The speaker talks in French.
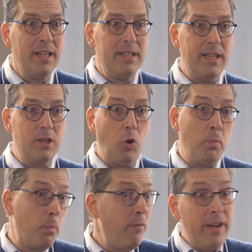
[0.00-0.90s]
c'est-à-dire qu'on ne
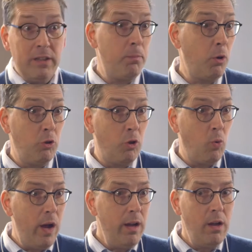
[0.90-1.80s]
peut pas faire n'importe
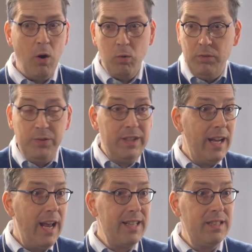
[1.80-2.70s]
quoi, on est
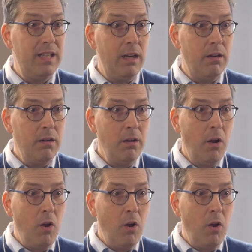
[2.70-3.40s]
fidèle à ce qui est là,